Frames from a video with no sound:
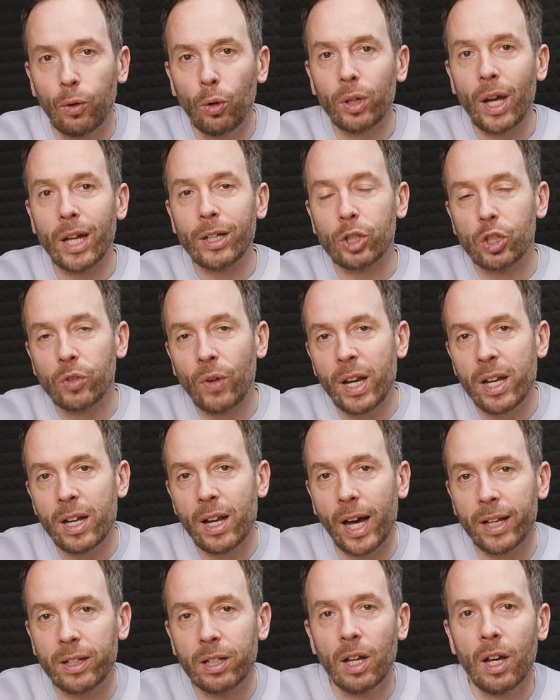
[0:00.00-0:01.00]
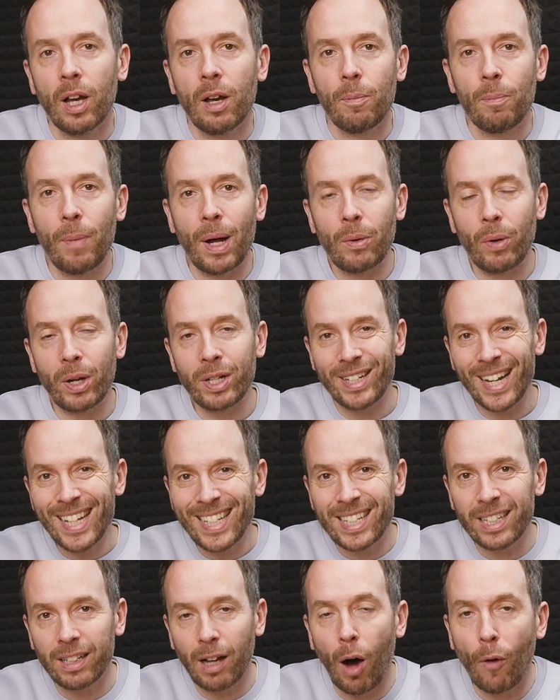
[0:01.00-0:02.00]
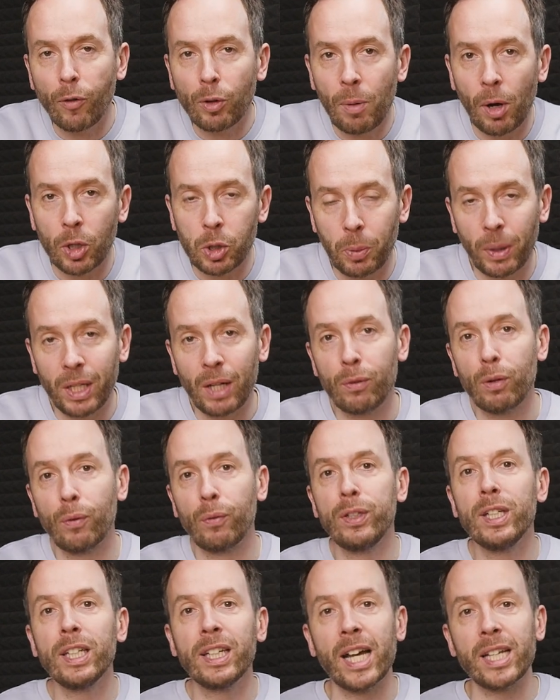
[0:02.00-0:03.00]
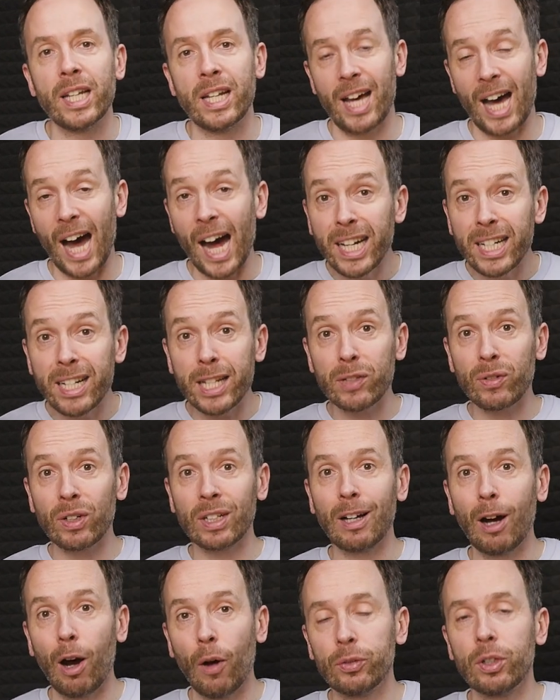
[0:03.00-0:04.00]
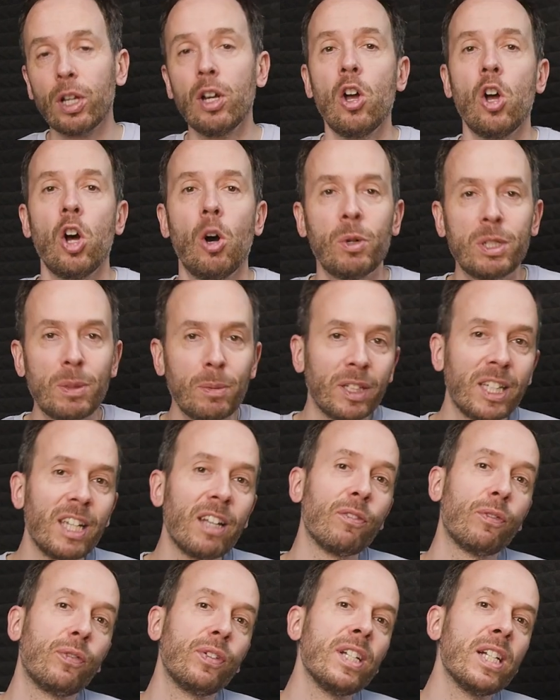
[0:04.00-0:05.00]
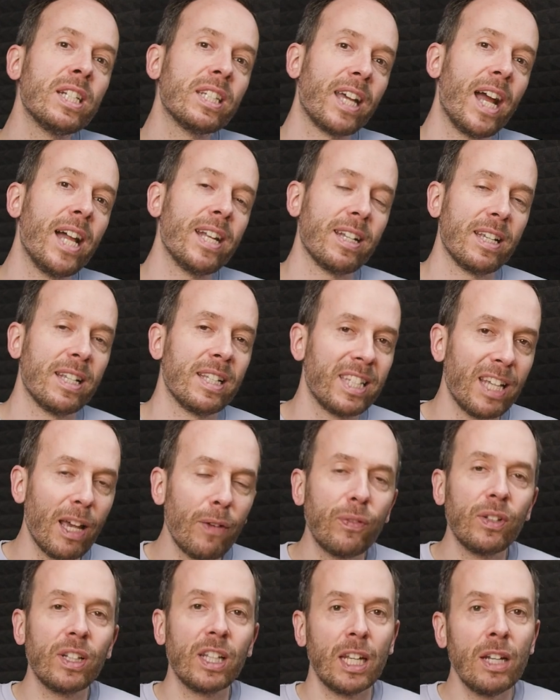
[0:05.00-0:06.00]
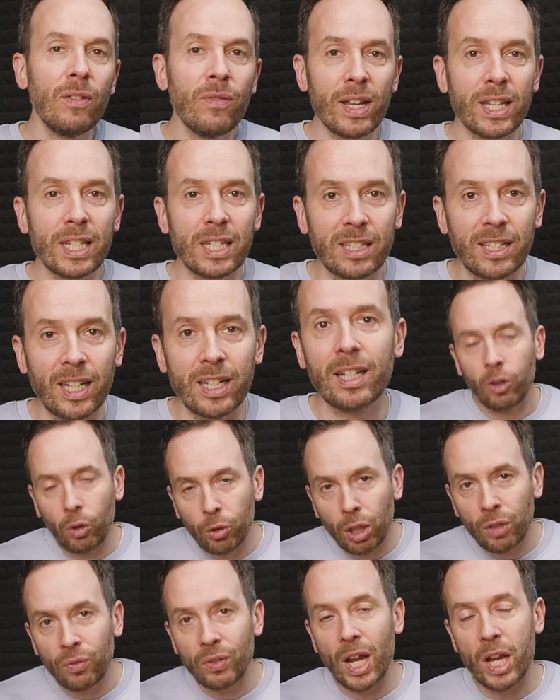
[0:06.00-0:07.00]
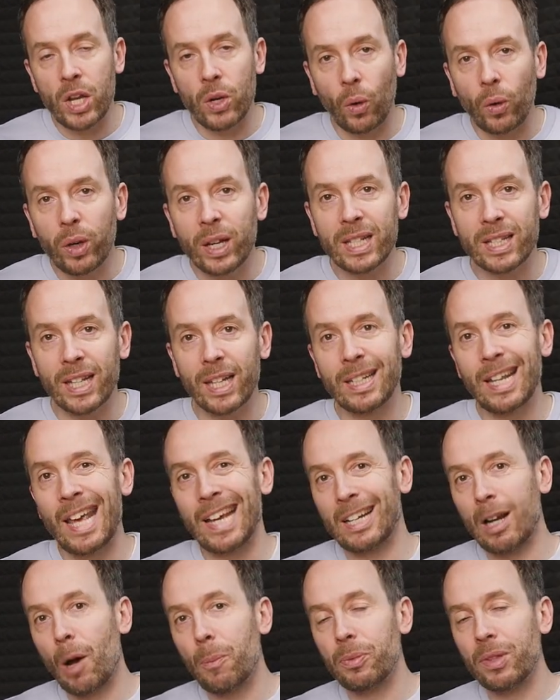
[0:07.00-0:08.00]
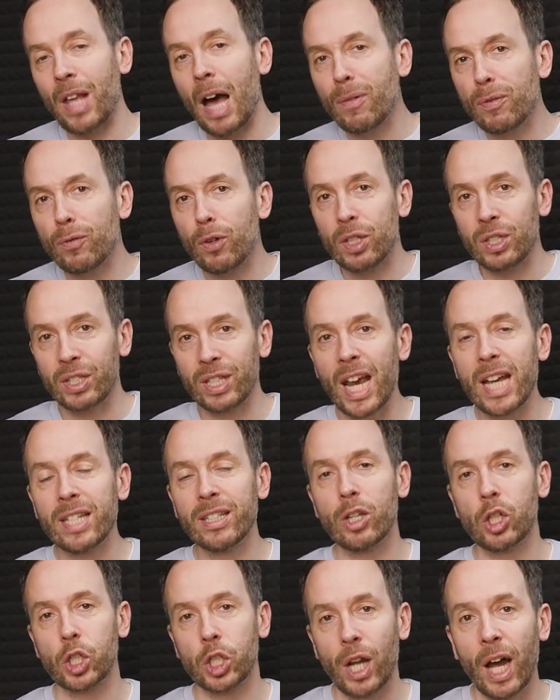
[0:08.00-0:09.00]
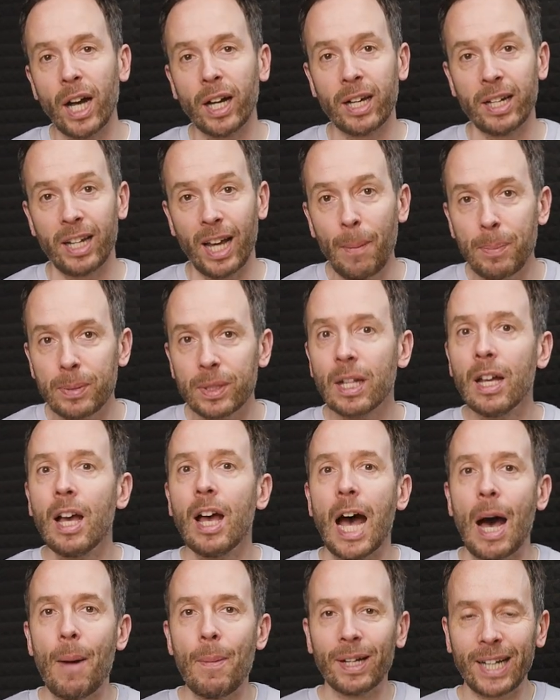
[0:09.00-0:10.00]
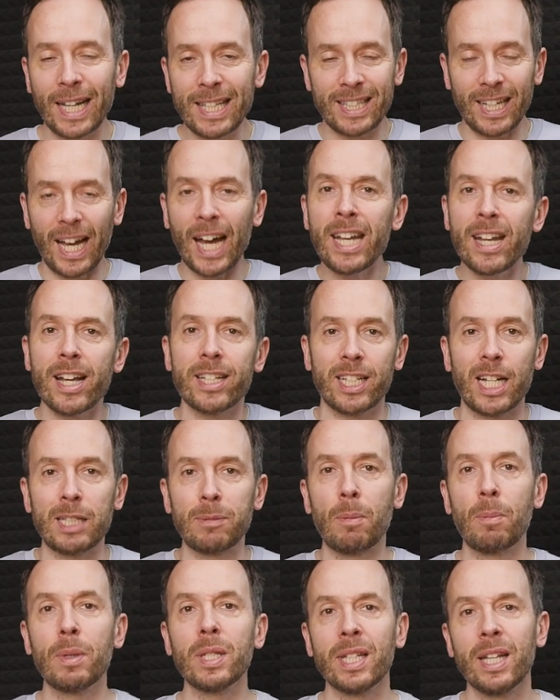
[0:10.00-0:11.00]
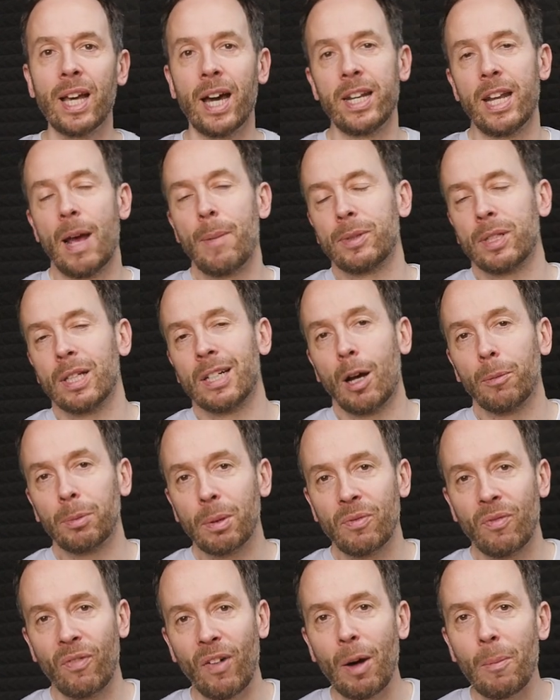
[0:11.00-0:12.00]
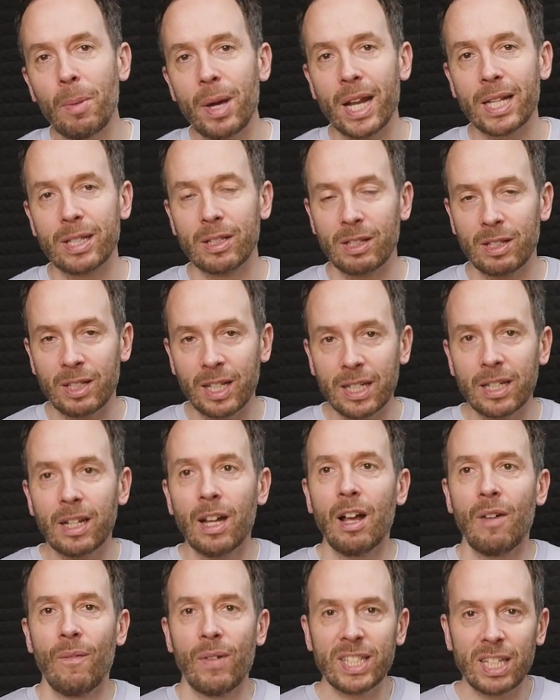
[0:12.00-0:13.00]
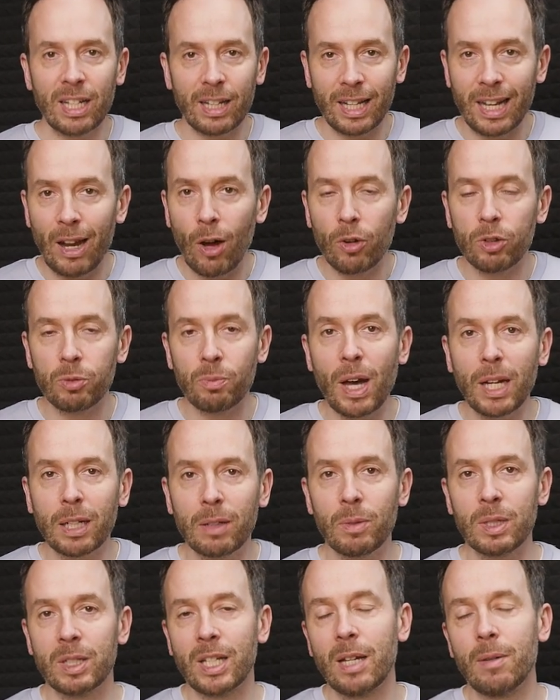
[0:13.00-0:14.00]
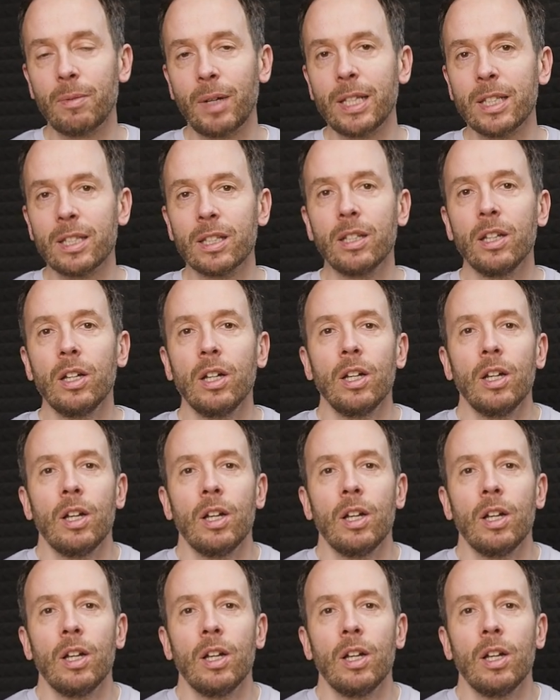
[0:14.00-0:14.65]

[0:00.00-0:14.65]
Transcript: Florian Schwandner hat mal Runtastic aufgebaut, später für viel Geld an Adidas verkauft, mit dem vielen Geld sehr viel investiert, gründet wieder neue Sachen. Er glaubt nach wie vor sehr, sehr stark an Apps, aber ganz anders, als man bisher an Apps geglaubt beobachtet, warum er das sieht, was er genau macht mit seinem ganzen